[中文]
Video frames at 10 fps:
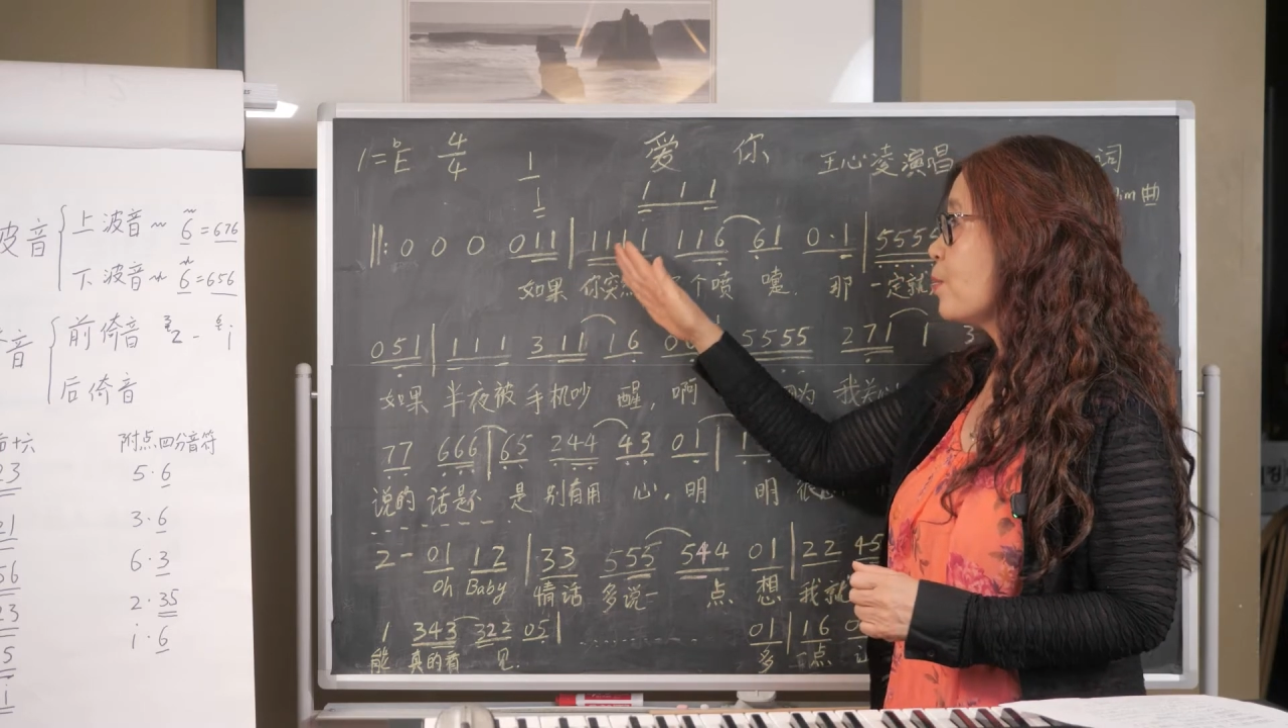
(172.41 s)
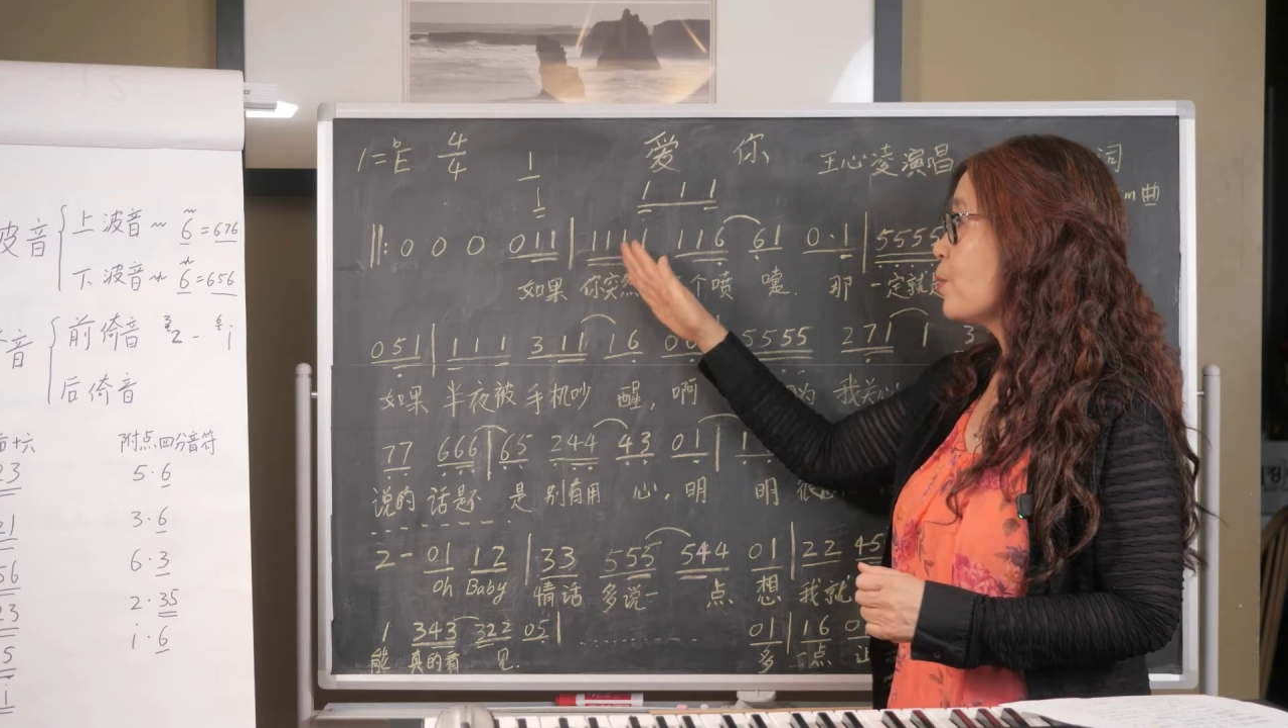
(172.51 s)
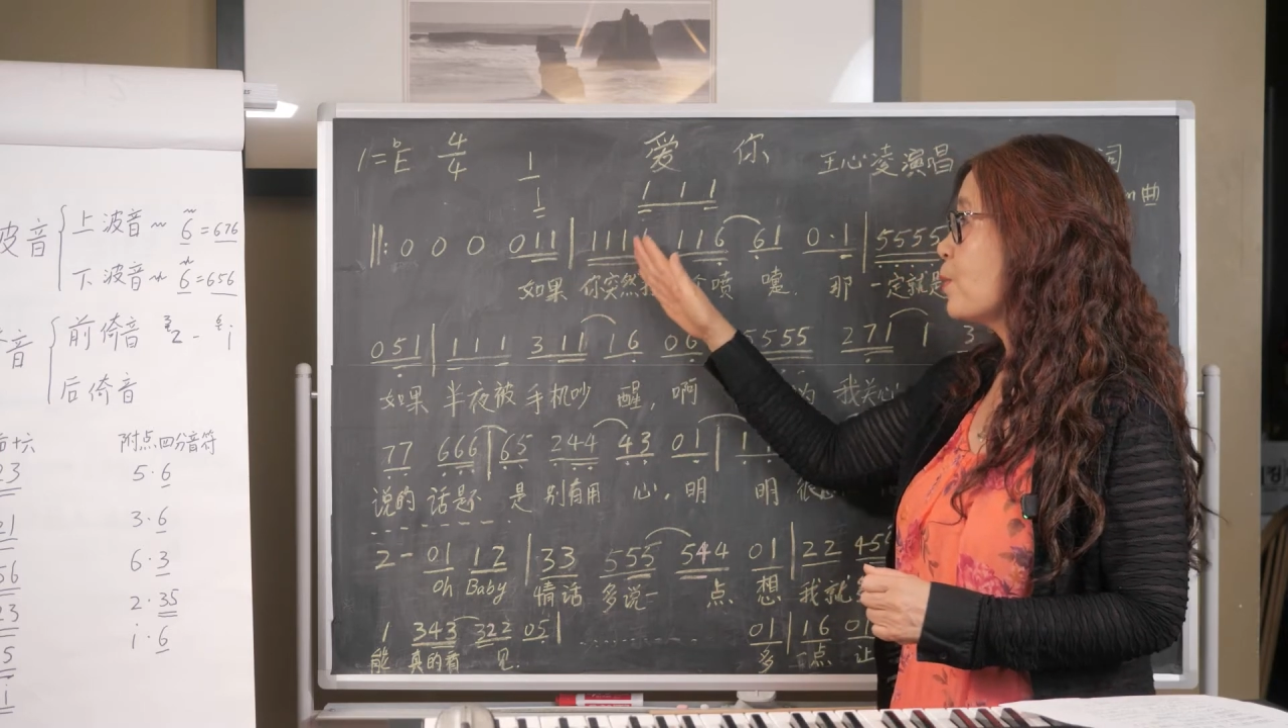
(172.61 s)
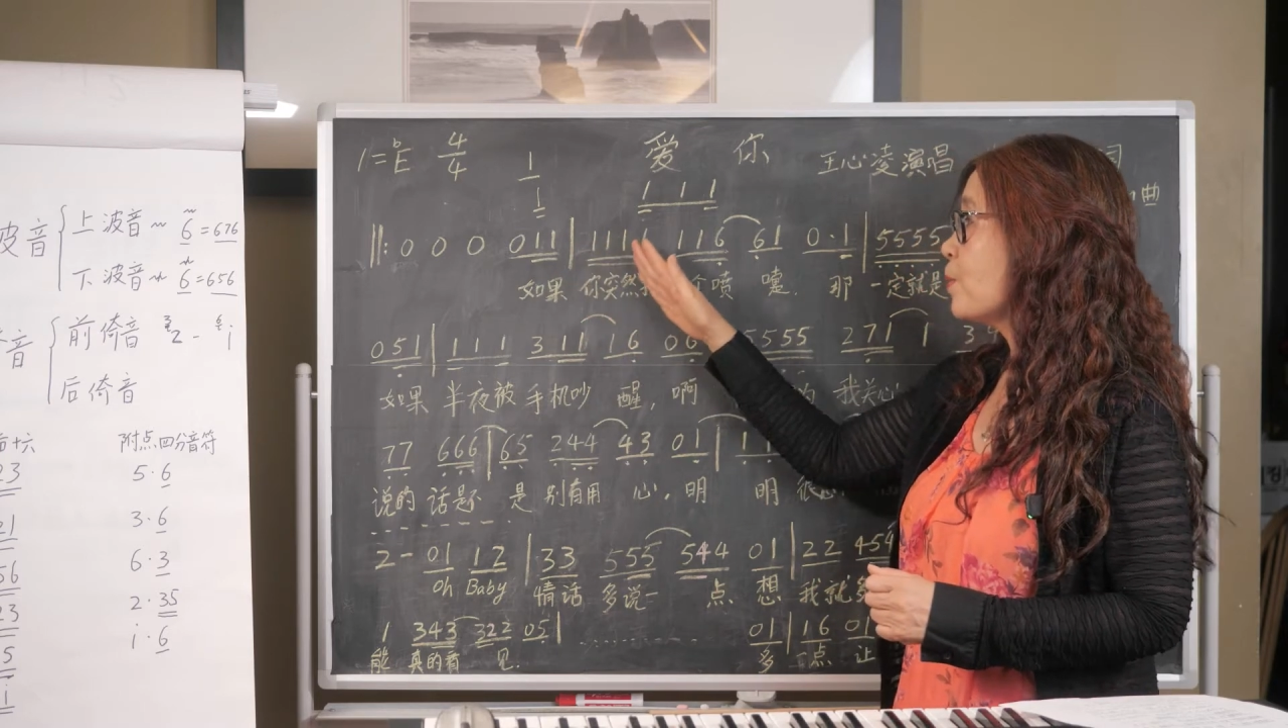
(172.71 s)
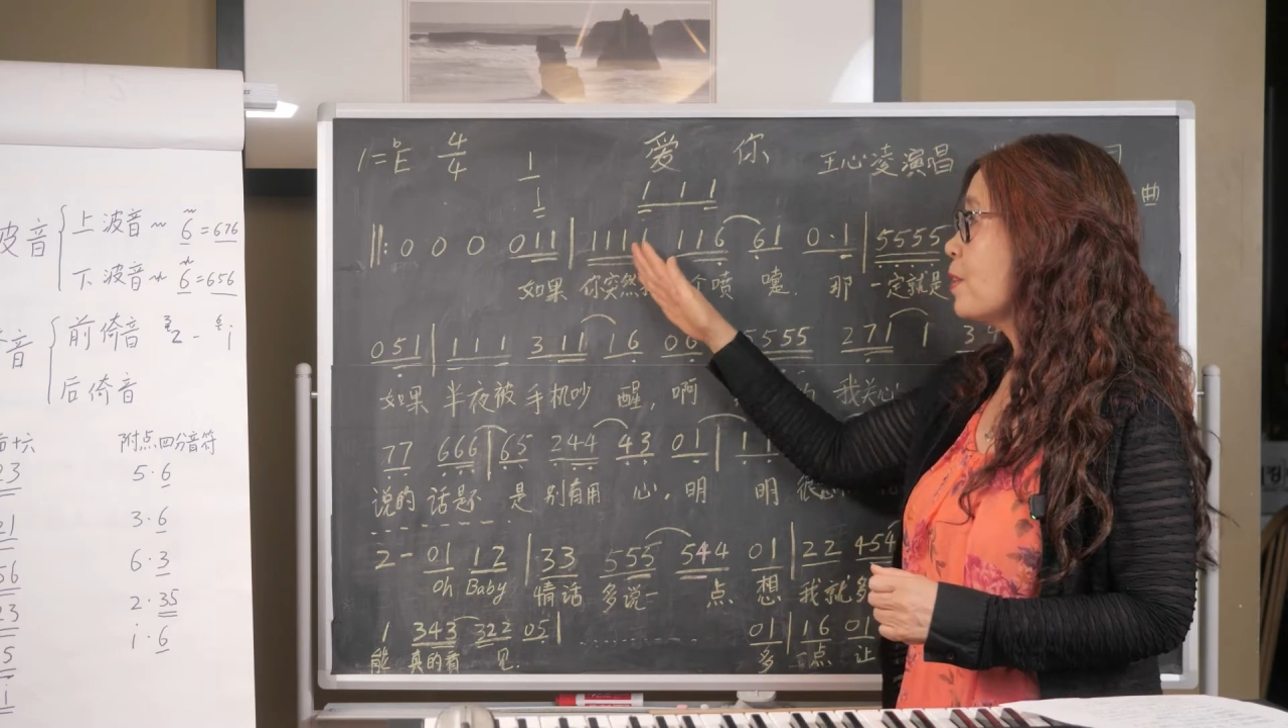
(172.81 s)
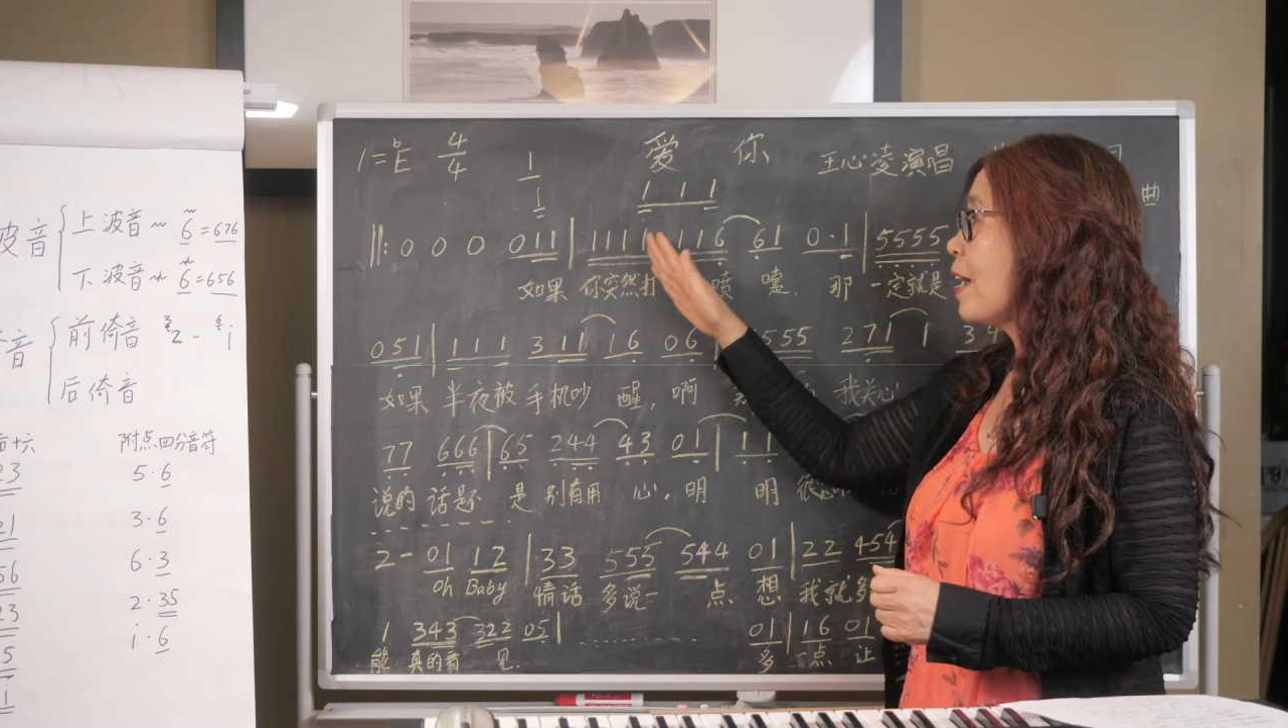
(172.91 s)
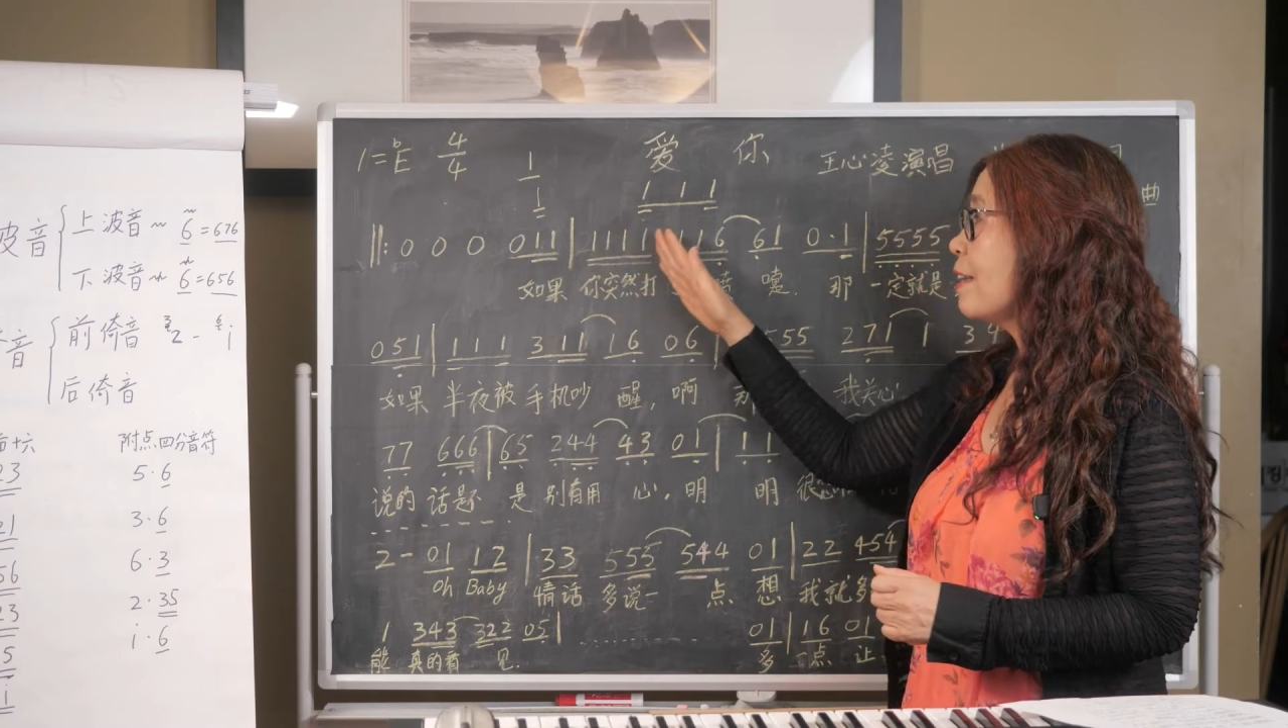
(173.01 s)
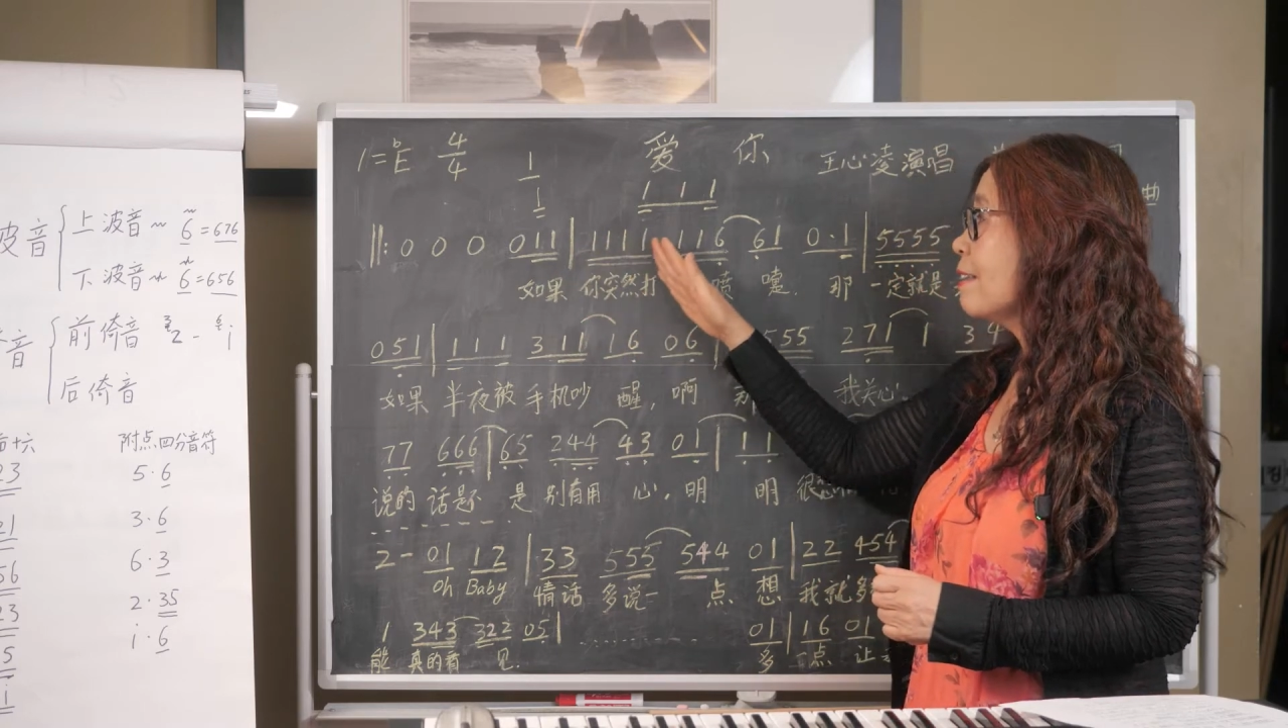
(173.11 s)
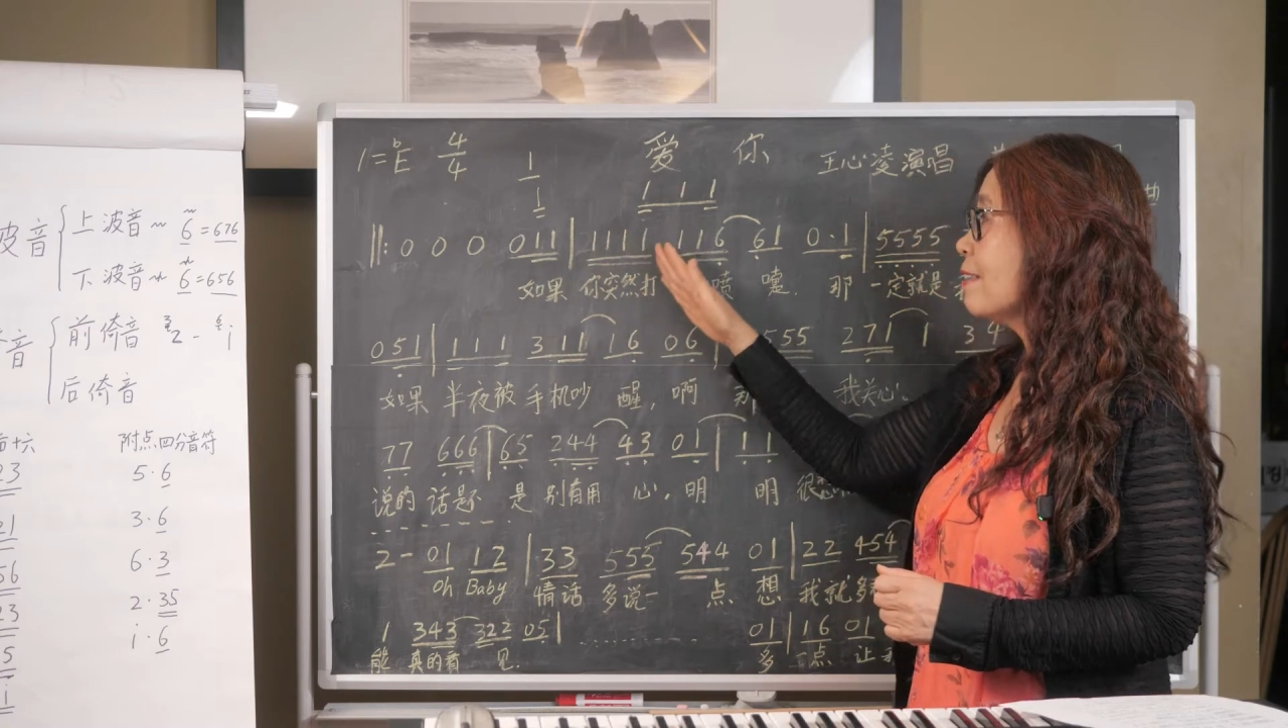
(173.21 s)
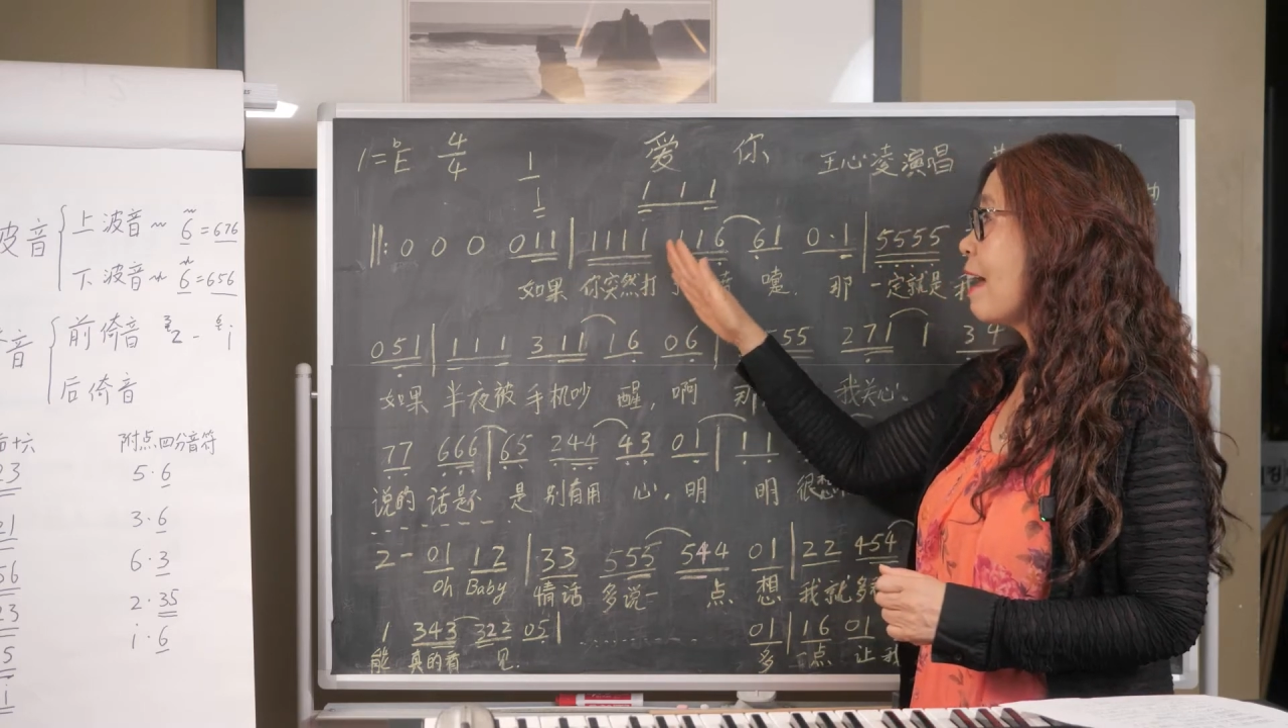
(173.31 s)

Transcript: 突然